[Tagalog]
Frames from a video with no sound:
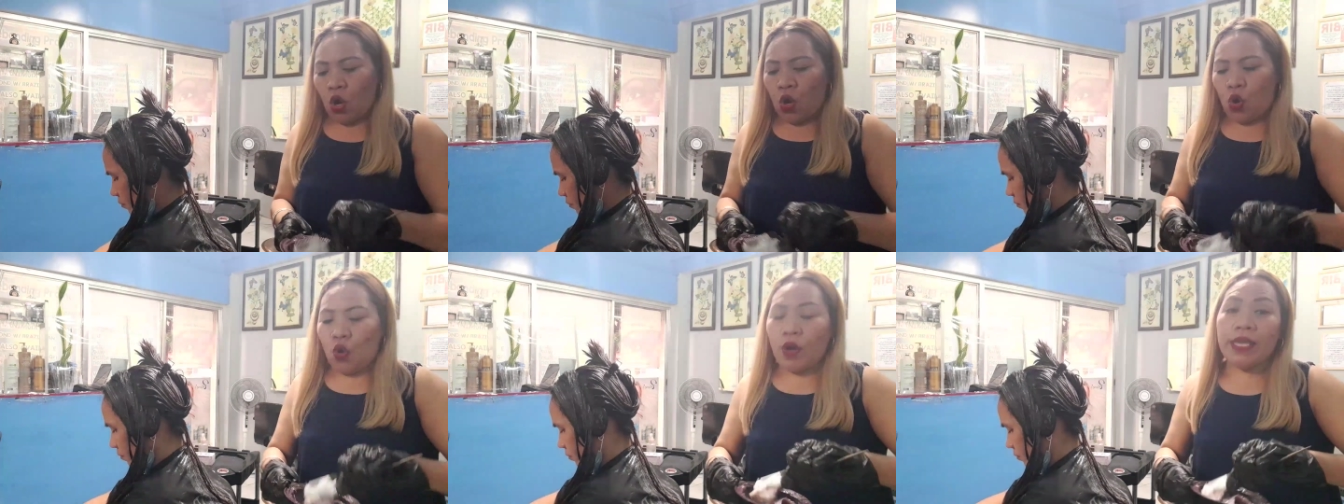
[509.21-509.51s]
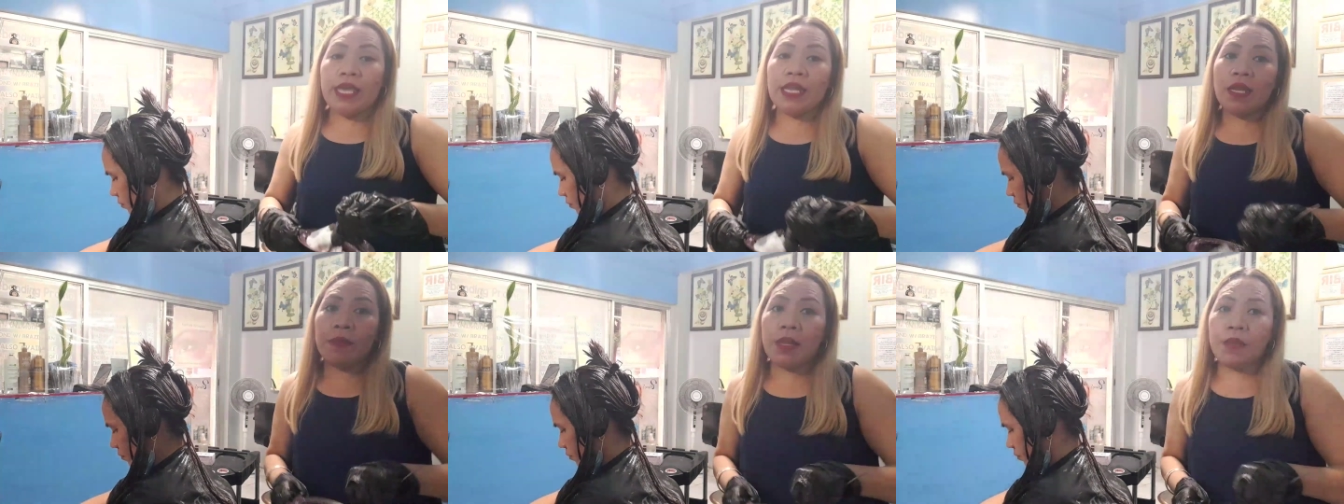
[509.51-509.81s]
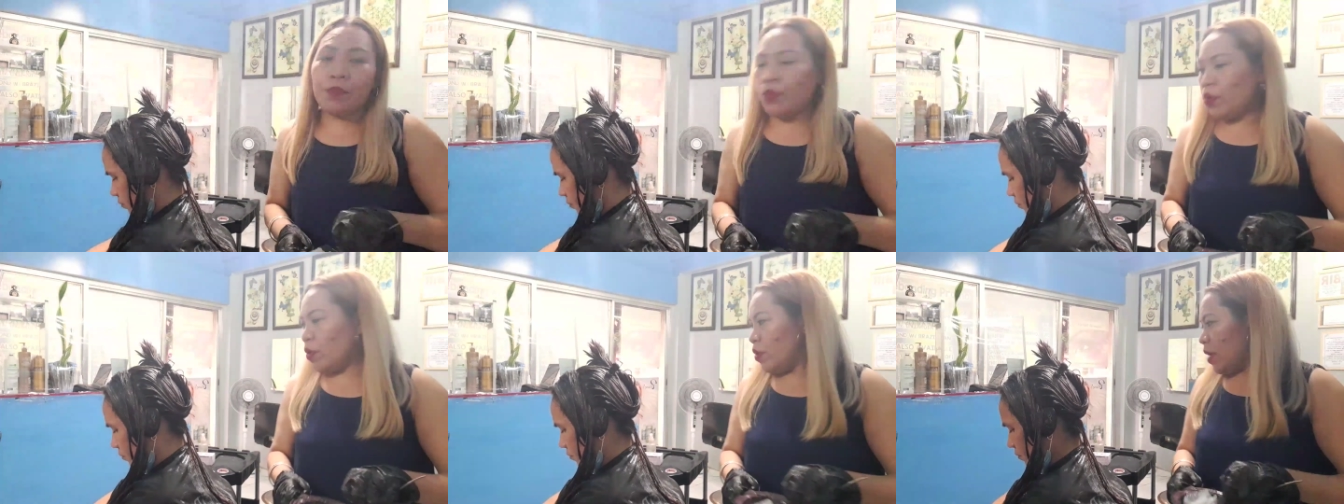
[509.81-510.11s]
O kaya
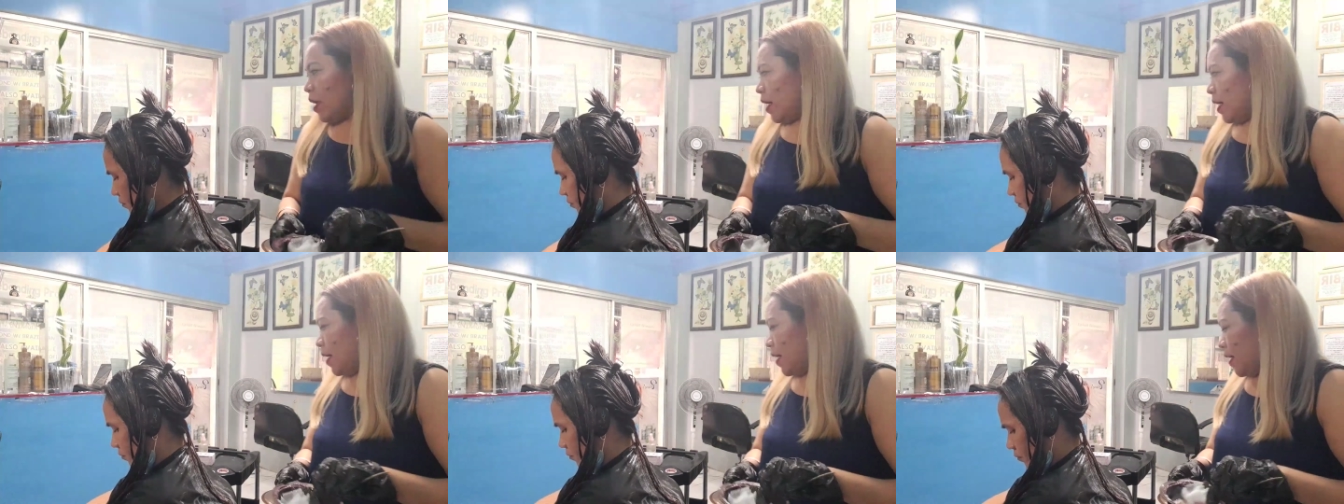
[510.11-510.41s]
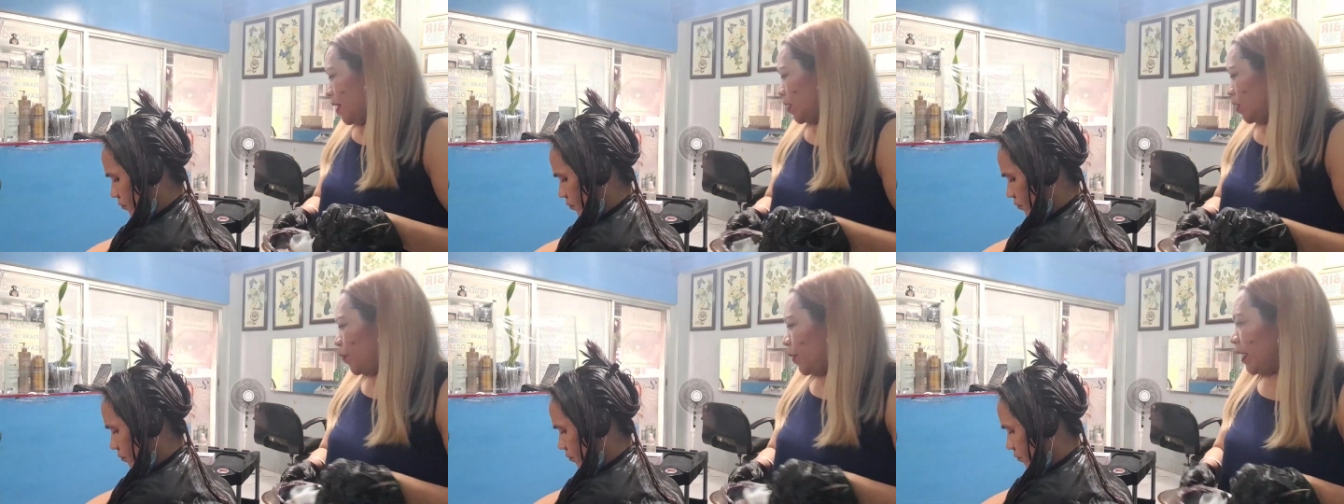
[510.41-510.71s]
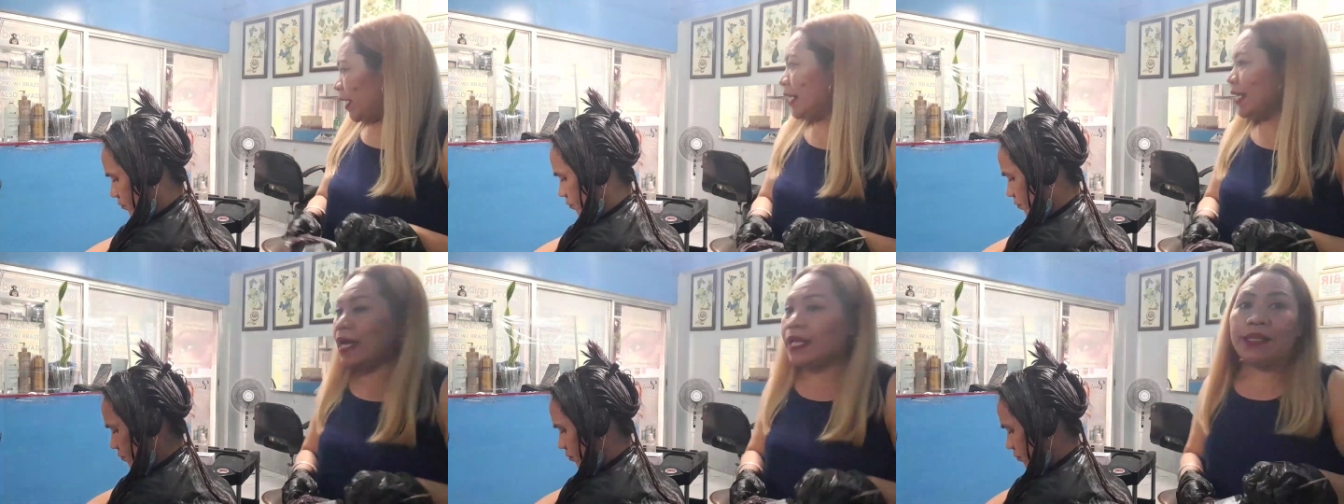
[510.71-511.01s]
naman po, uh,
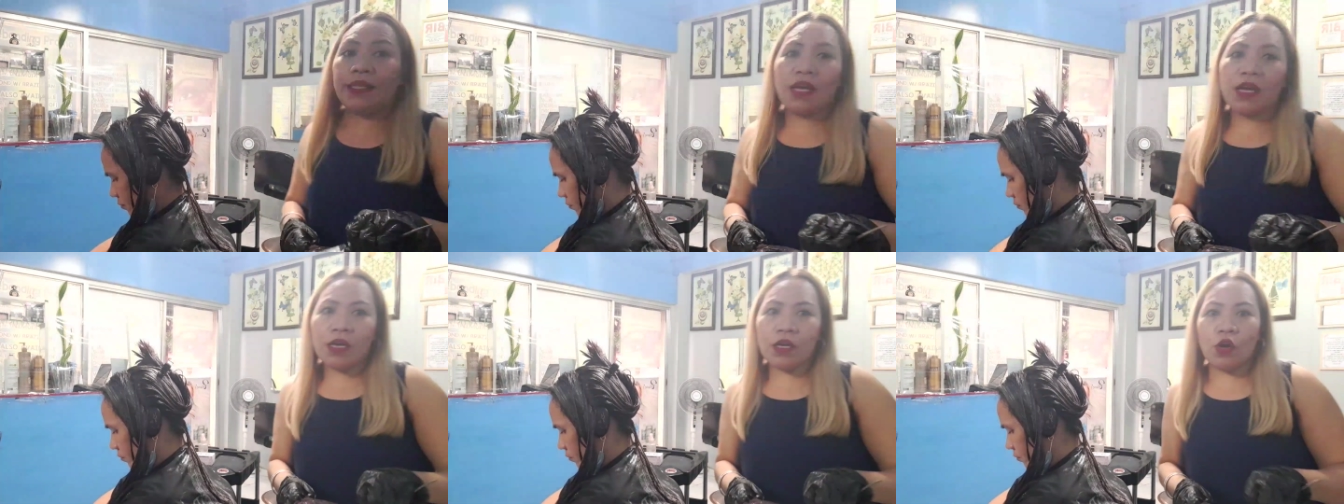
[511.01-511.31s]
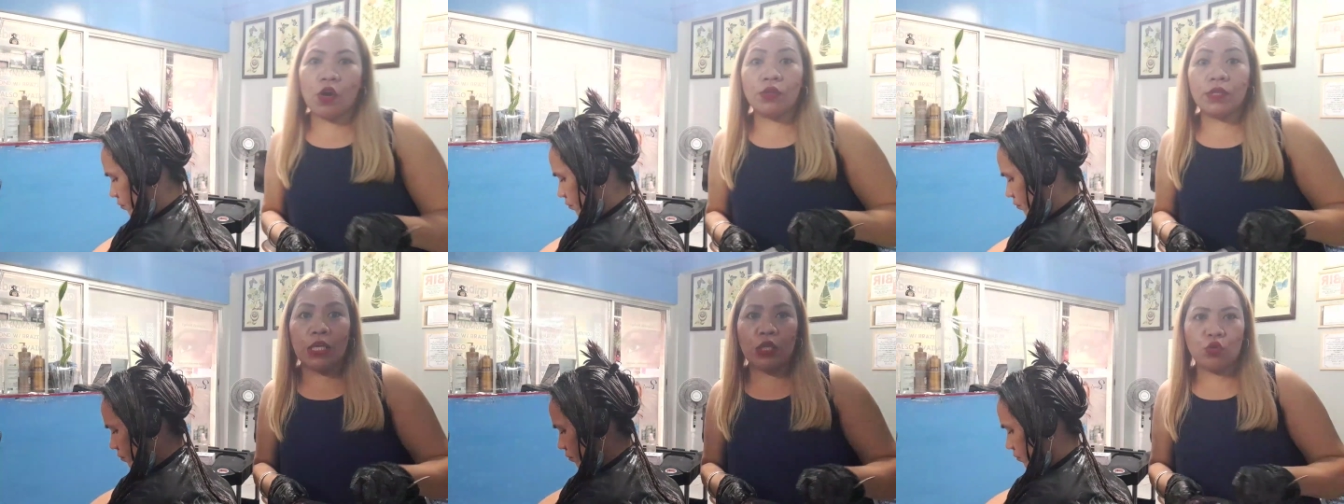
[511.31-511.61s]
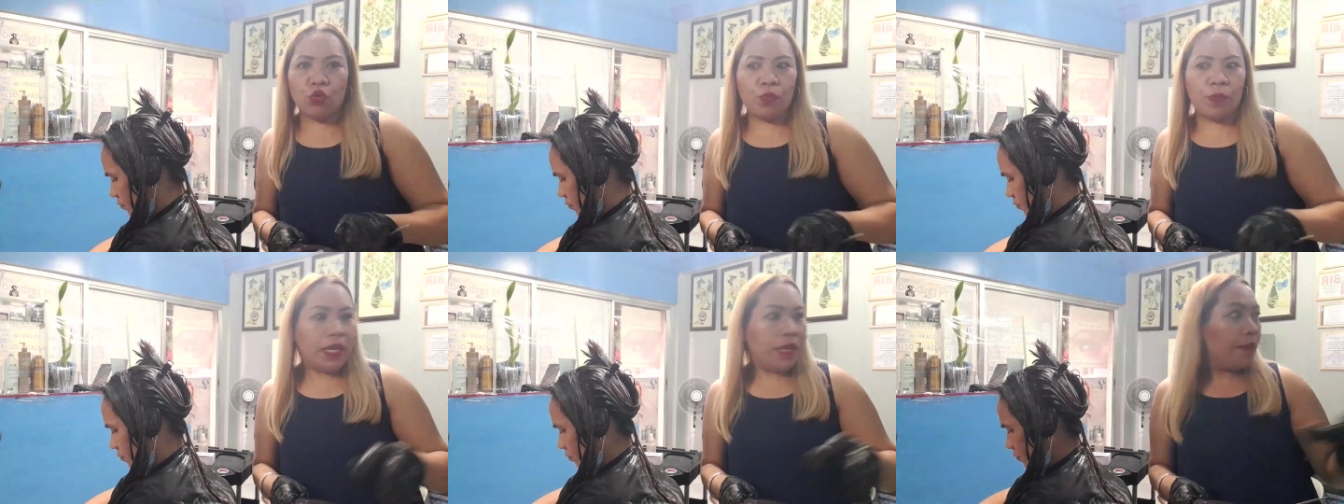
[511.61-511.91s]
sprinkle natin ng kaunting
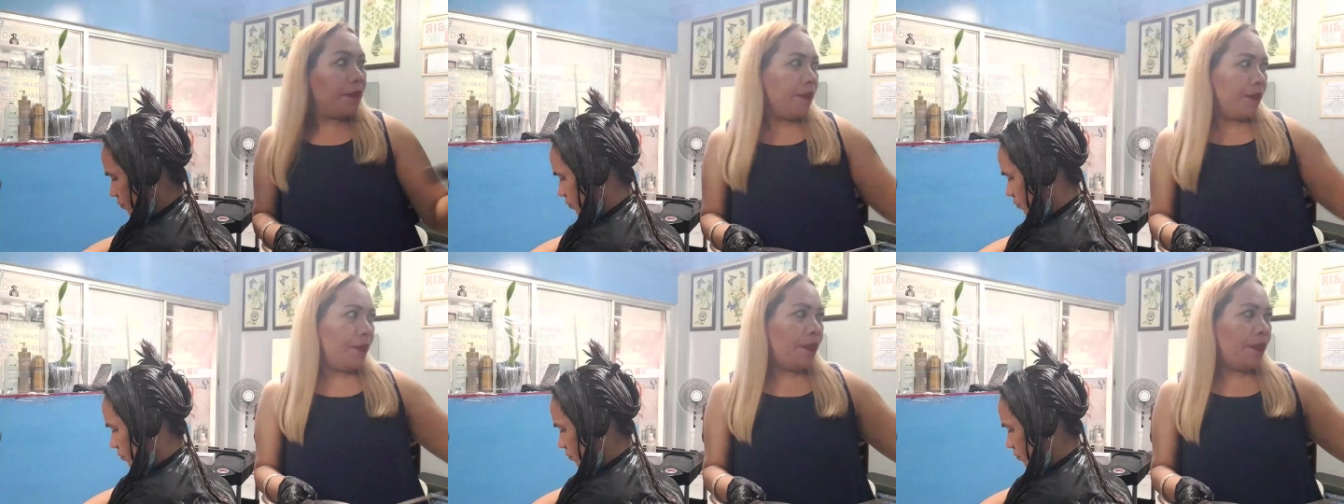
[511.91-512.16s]
tubig.